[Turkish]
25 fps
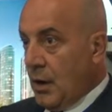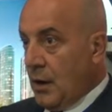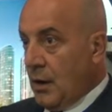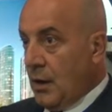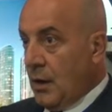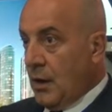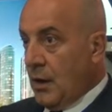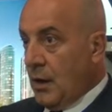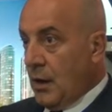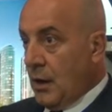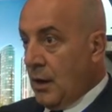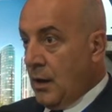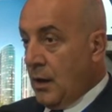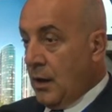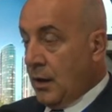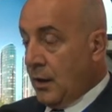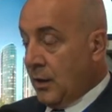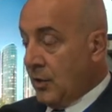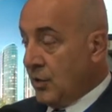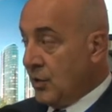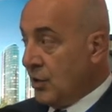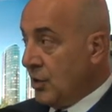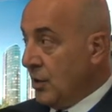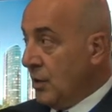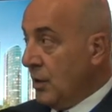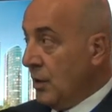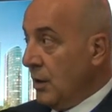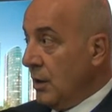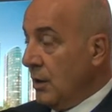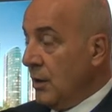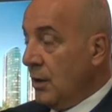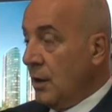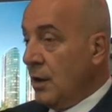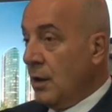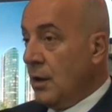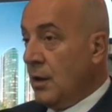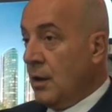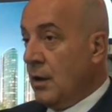e, aracı.
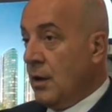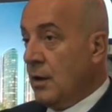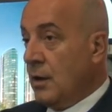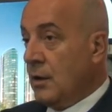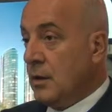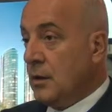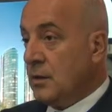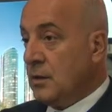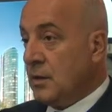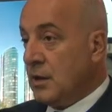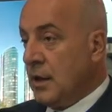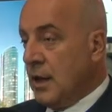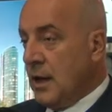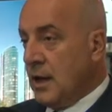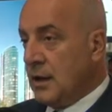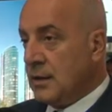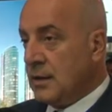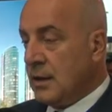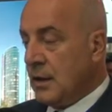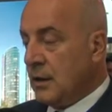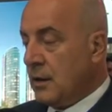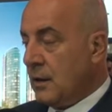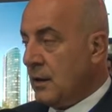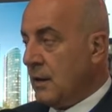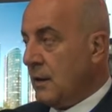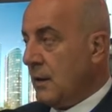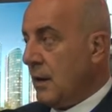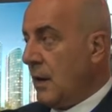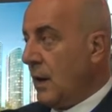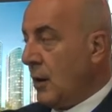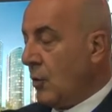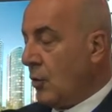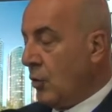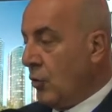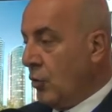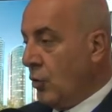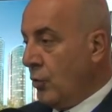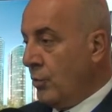E, siyaset,
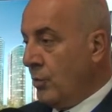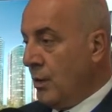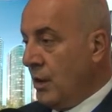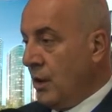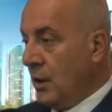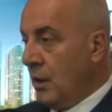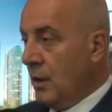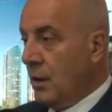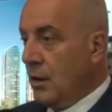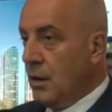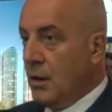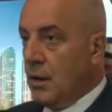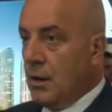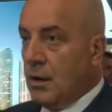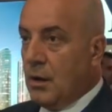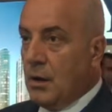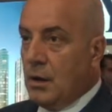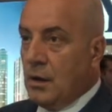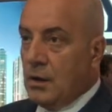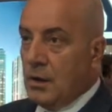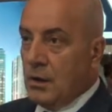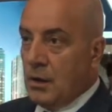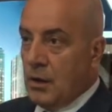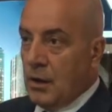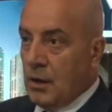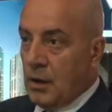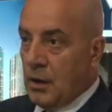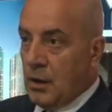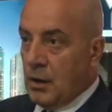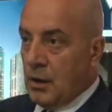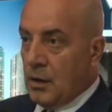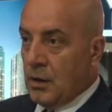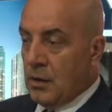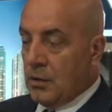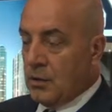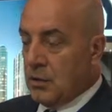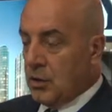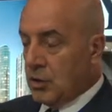ekonomi,
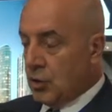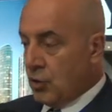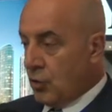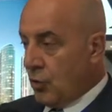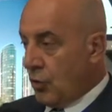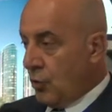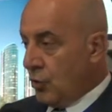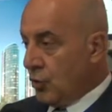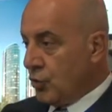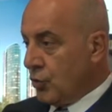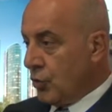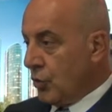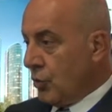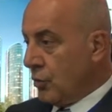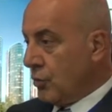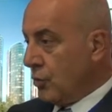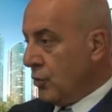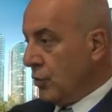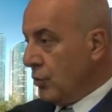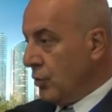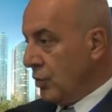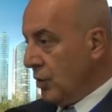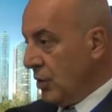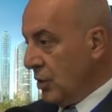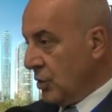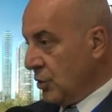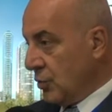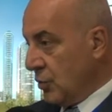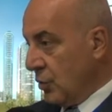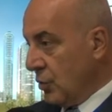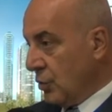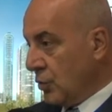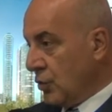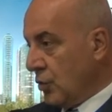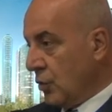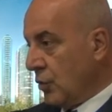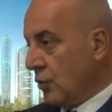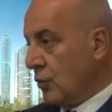e, dış konjonktür, iç
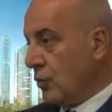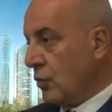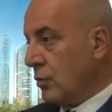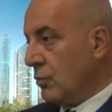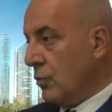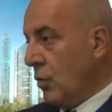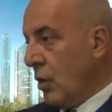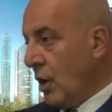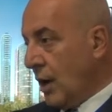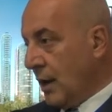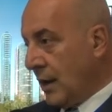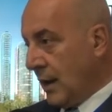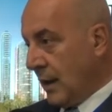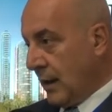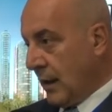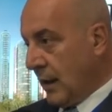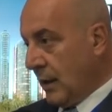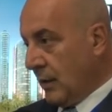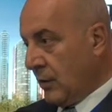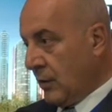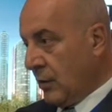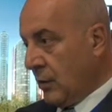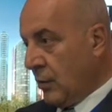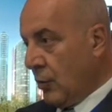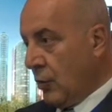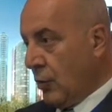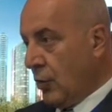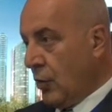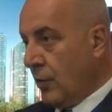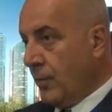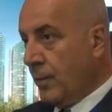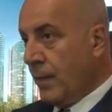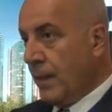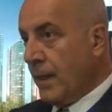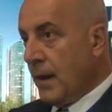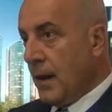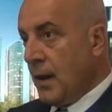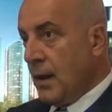konjonktür muhakkak etkiliyor.
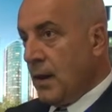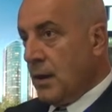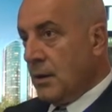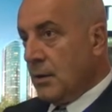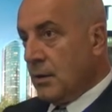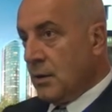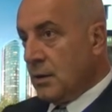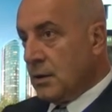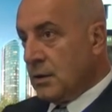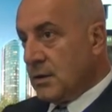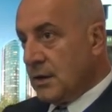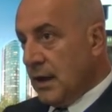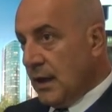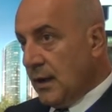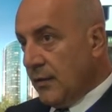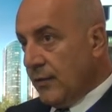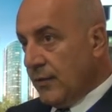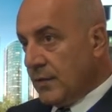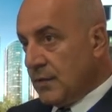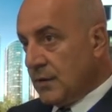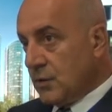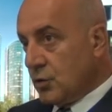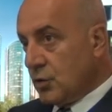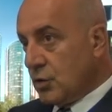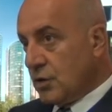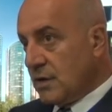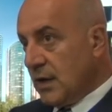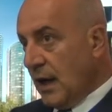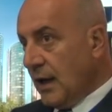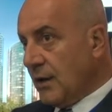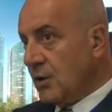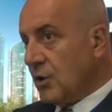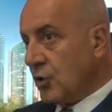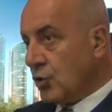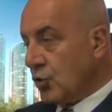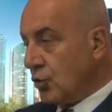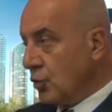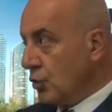Sa
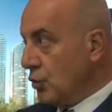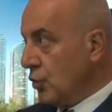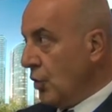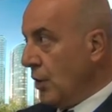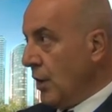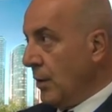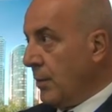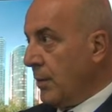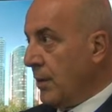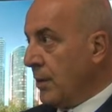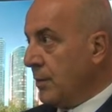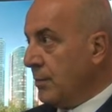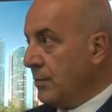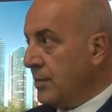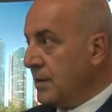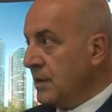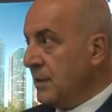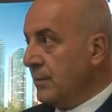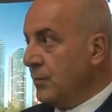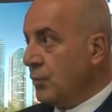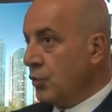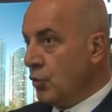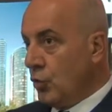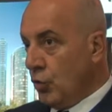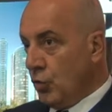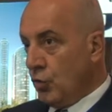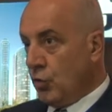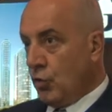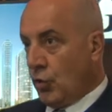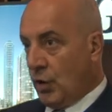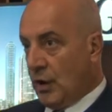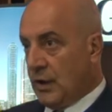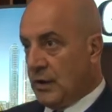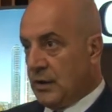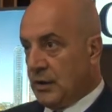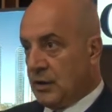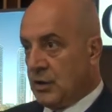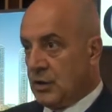sadece şunu söyleyebilirim. Bizim Türk
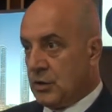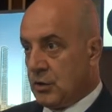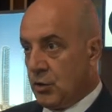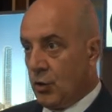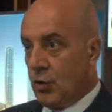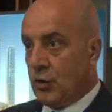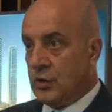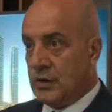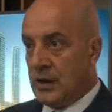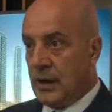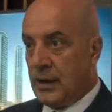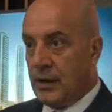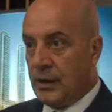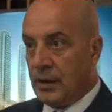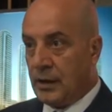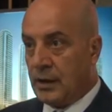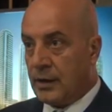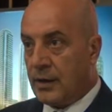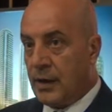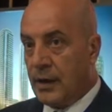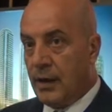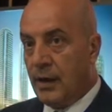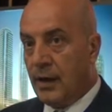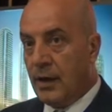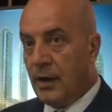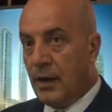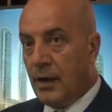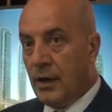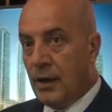tüketicisi özellikle